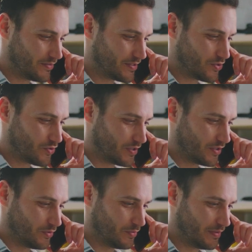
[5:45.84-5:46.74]
Père,
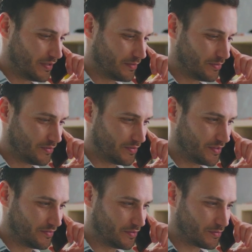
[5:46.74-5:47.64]
dans les années à
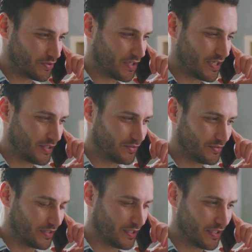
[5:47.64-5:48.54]
venir, je ne
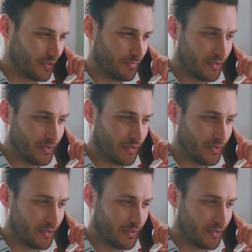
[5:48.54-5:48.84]
pense pas qu'il me soit